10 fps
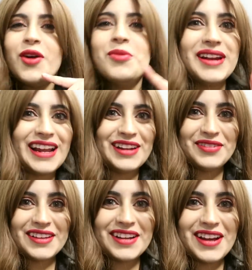اول مره على
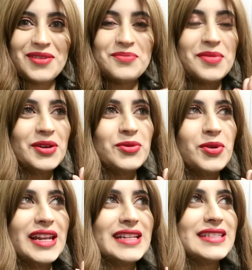فكره
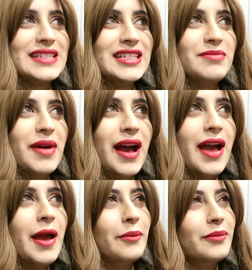بروح للسينما
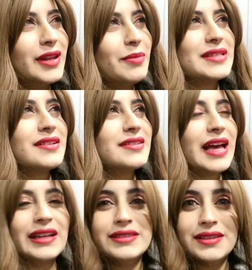لما صرت
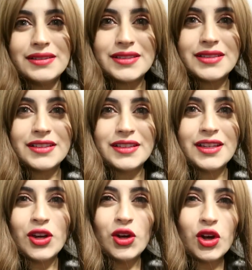ادلت
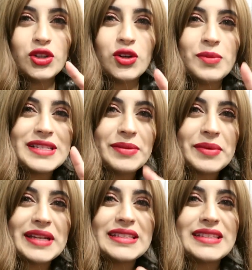رحت له بس
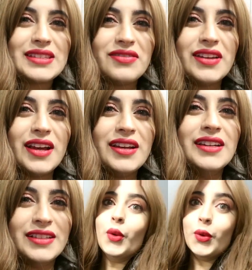لما كنت طفله
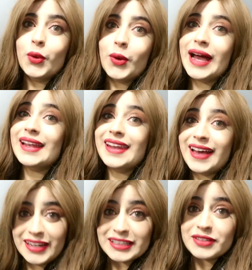
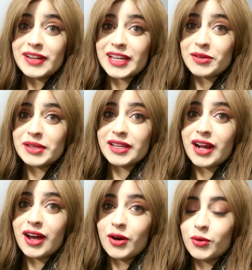وهلا انا طفله
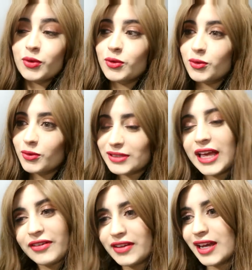كبيره
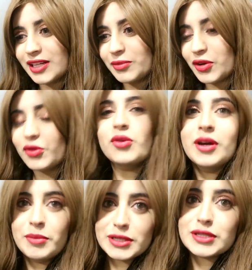وتافهه يعني برضو
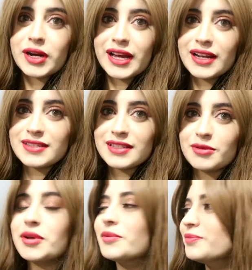بس انه رايحه للسينما